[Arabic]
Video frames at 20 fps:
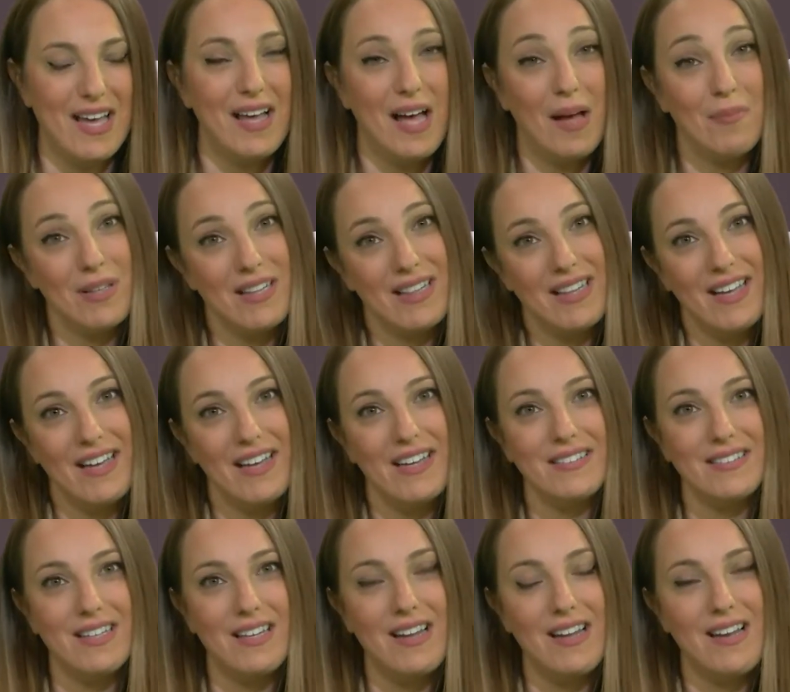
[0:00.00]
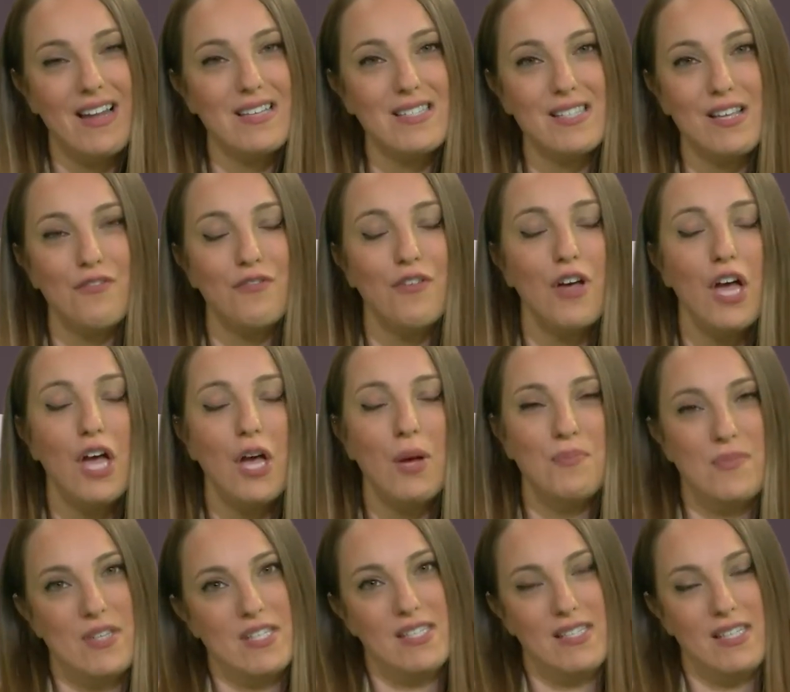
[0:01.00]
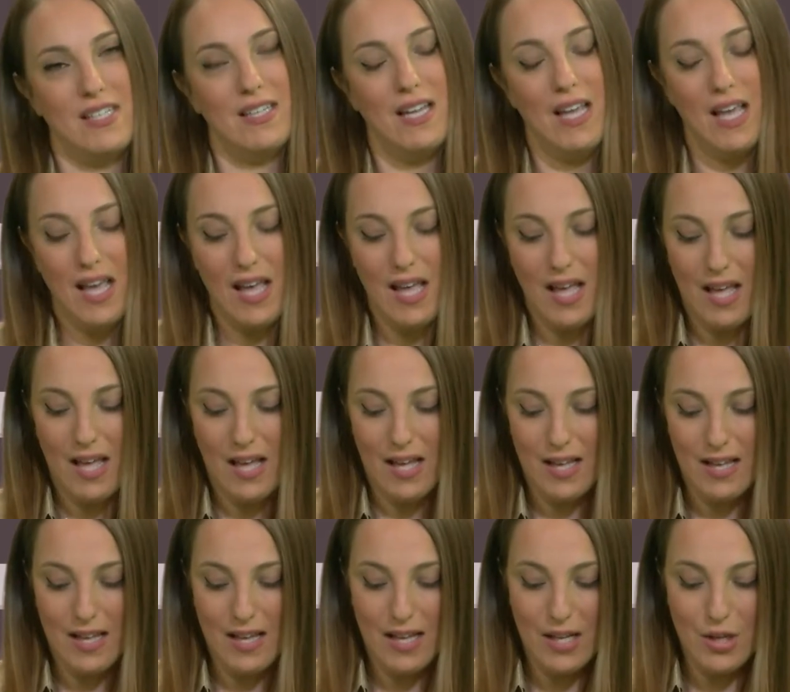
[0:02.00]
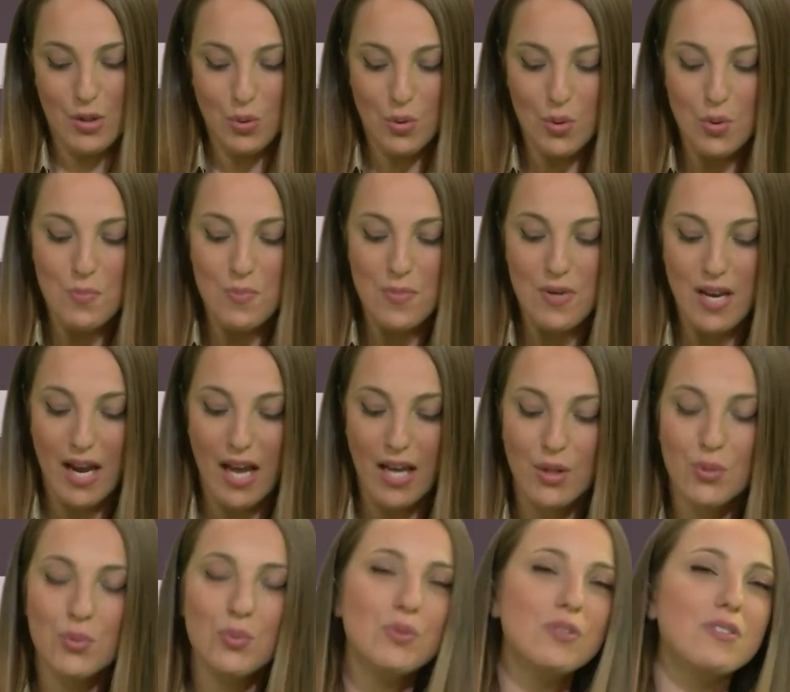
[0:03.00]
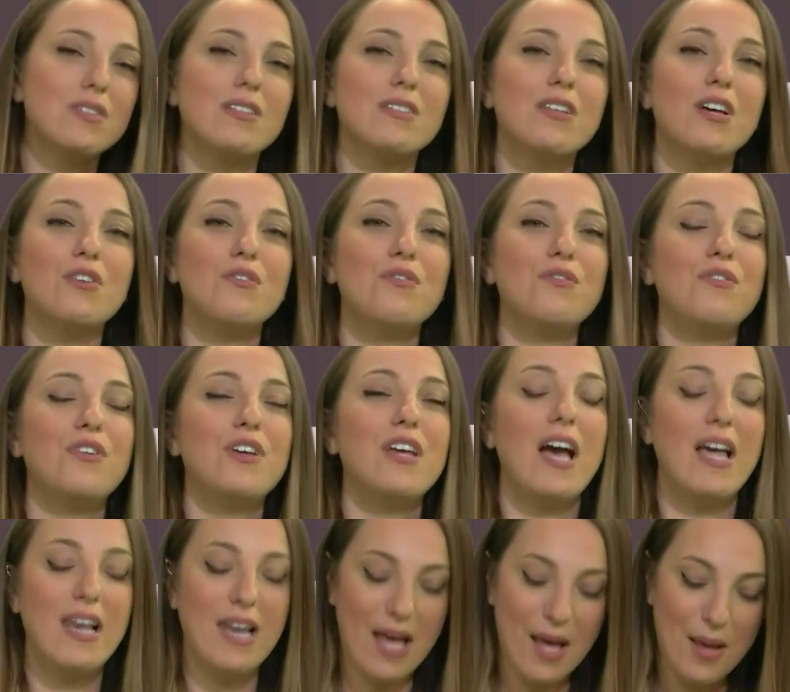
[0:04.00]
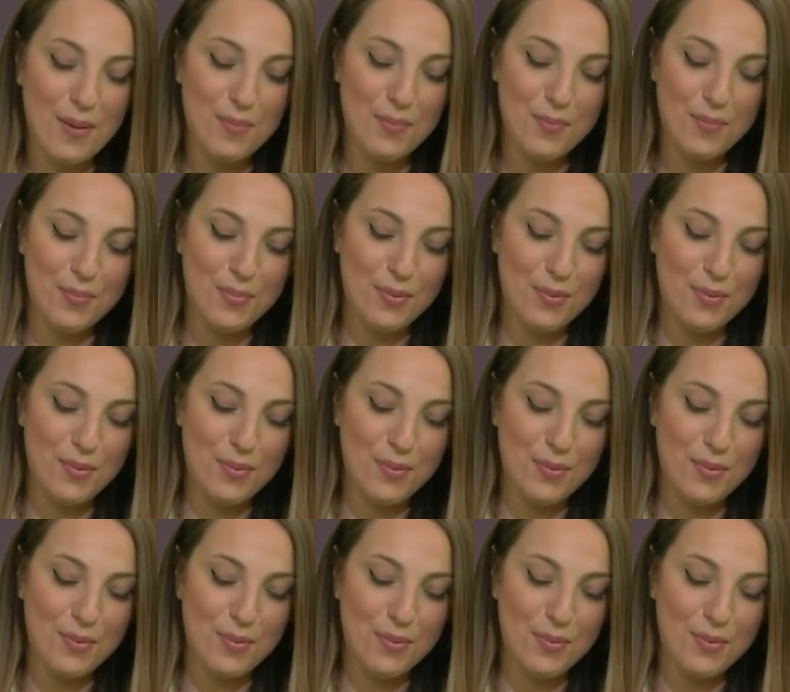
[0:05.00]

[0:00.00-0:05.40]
عم بتلحقنا للاسف من سنين آه، اليوم رح يكون ضيفي الاب